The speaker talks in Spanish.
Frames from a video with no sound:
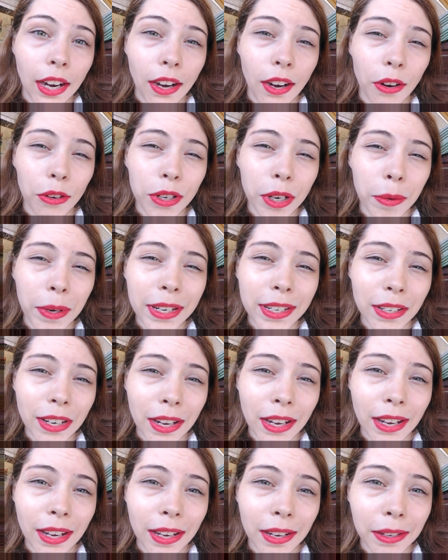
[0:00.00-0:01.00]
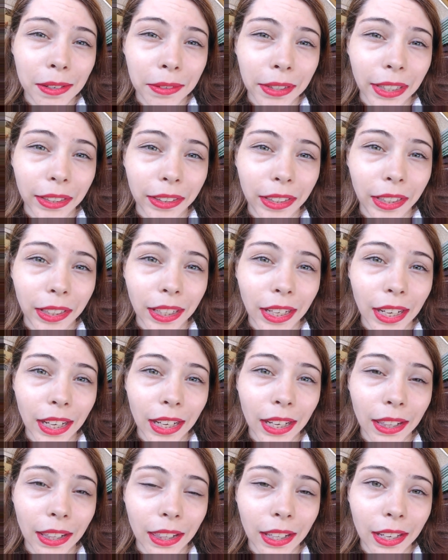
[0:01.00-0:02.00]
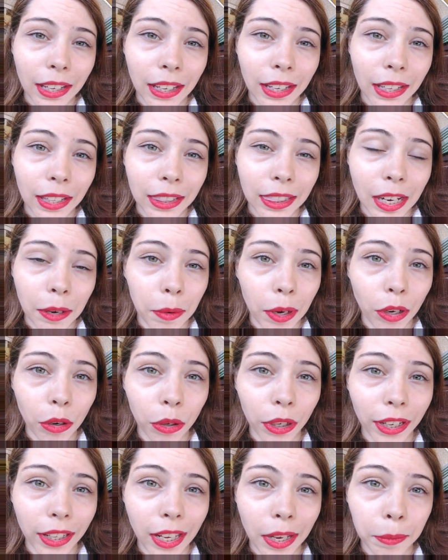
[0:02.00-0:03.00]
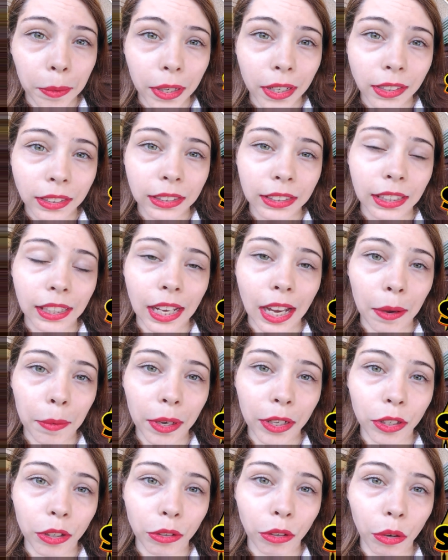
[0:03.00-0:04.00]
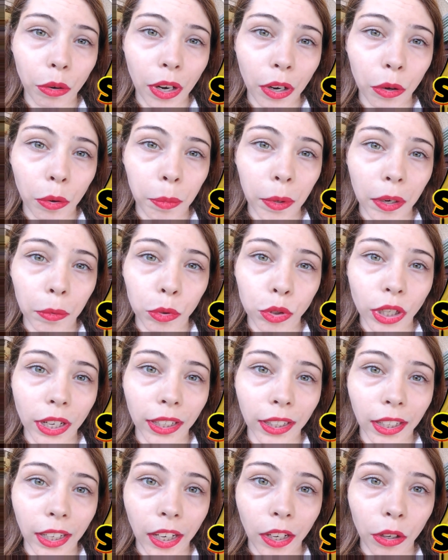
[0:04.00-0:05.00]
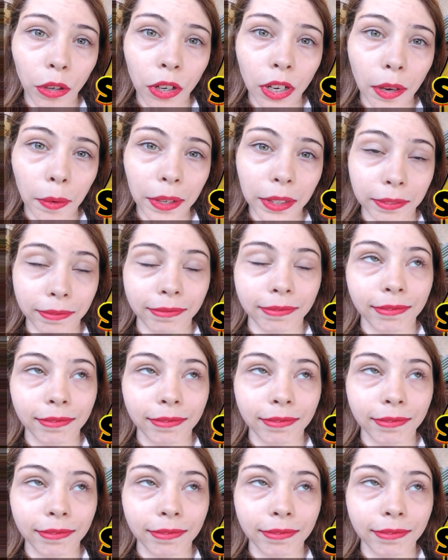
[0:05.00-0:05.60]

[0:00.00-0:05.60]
no sabéis la cantidad de trabajo que lleva. A ver, yo no lo hago para buscar dinero. A ver,